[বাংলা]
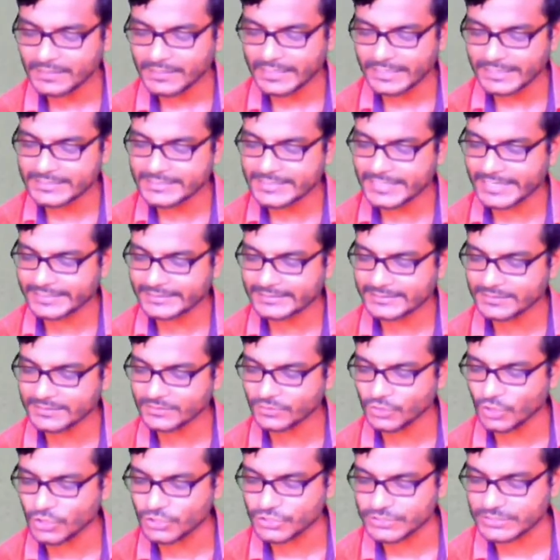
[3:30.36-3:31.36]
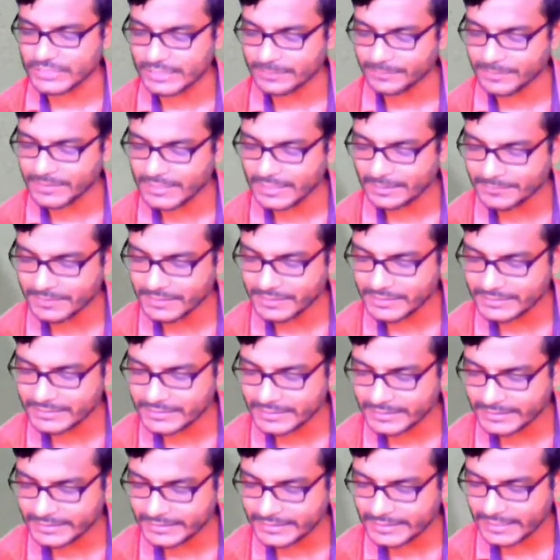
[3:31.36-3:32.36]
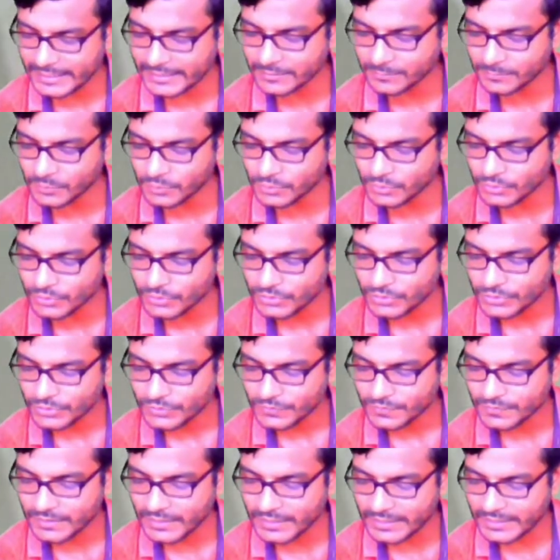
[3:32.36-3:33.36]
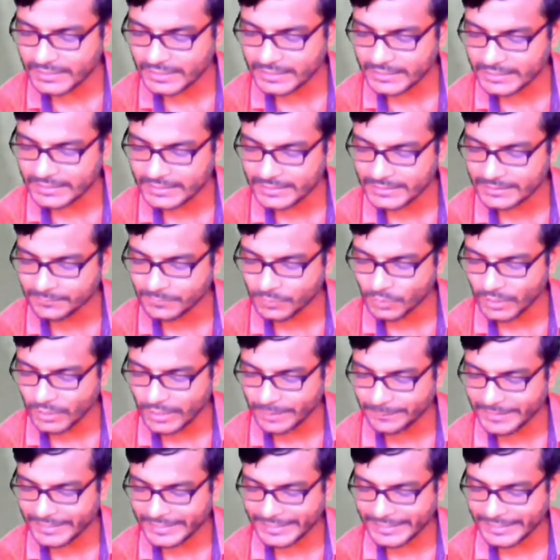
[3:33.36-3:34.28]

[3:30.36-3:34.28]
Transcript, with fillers: এই যে একটা দশ তার মানে আমি এটাকে কাটবো দিয়ে এখানে লিখবো আমার